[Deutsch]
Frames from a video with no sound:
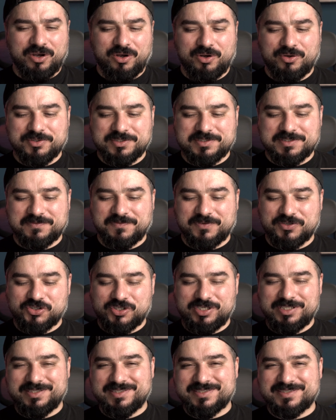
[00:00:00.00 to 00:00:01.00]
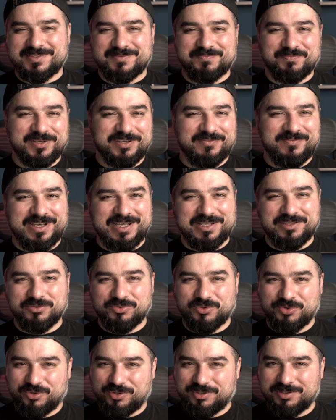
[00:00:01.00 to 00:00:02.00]
aus verschiedensten
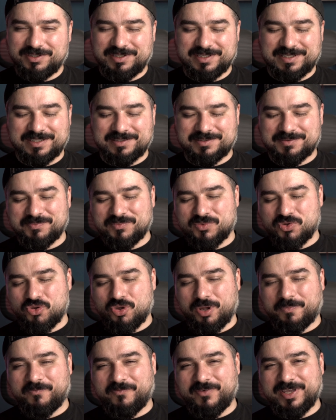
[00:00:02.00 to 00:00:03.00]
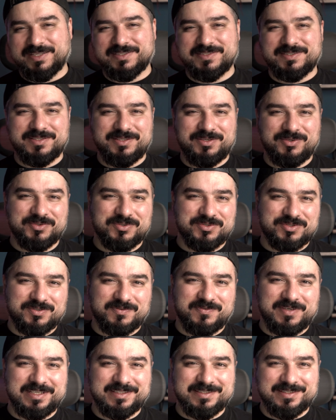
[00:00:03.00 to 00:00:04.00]
privaten Gründen. Ich hatte einen Jobwechsel und
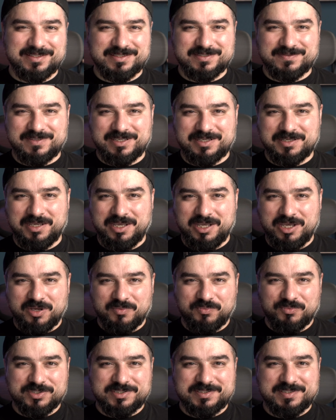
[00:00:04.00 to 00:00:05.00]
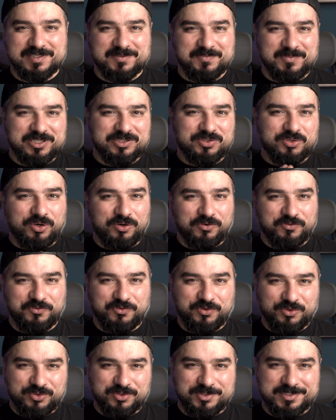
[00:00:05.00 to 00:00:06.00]
so weiter, deswegen musste ich mich drauf
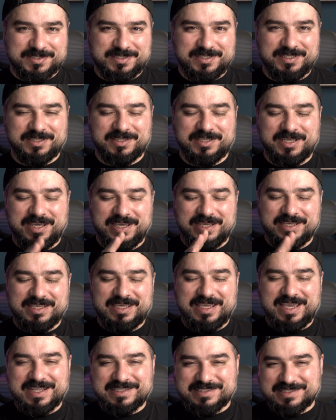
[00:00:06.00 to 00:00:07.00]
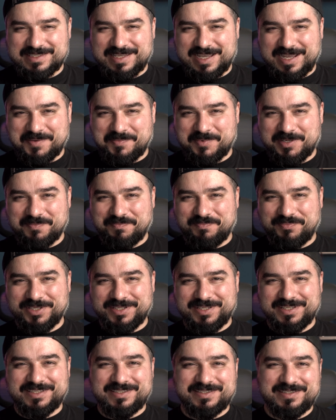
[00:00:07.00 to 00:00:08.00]
fokussieren. Jetzt aber
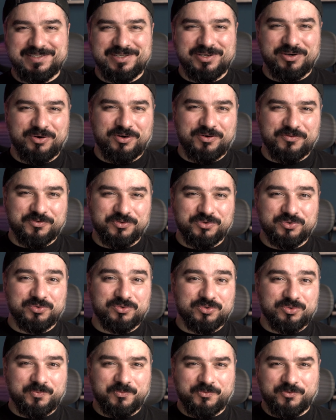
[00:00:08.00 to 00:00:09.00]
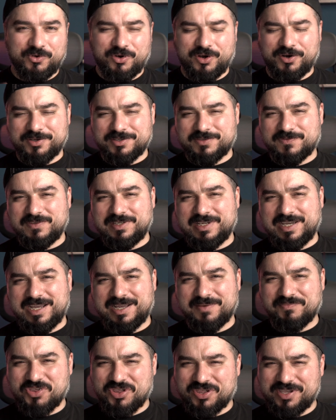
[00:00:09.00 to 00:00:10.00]
bin ich hier auf YouTube für euch wieder
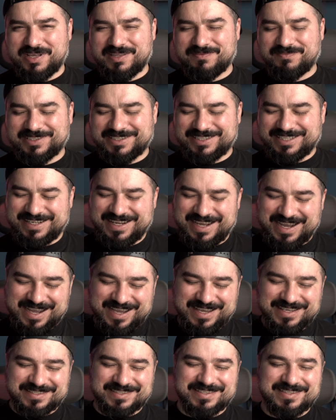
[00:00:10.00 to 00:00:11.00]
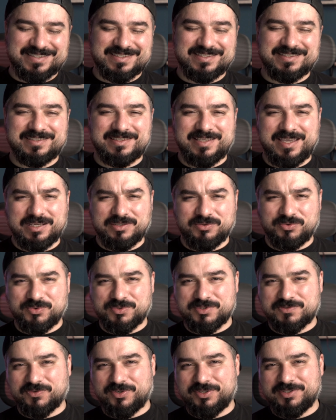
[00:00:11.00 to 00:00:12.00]
am Start mit den heißesten
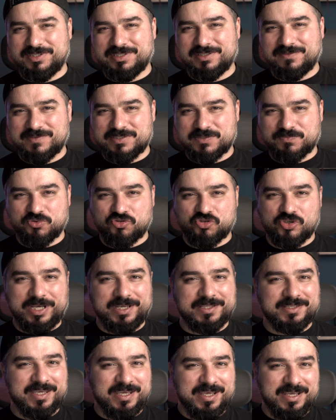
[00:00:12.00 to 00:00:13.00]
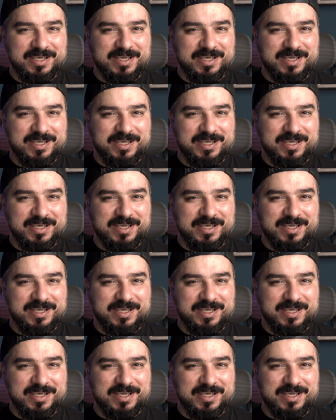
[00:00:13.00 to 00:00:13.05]
Tech-News, Freunde. Ihr wisst Bescheid,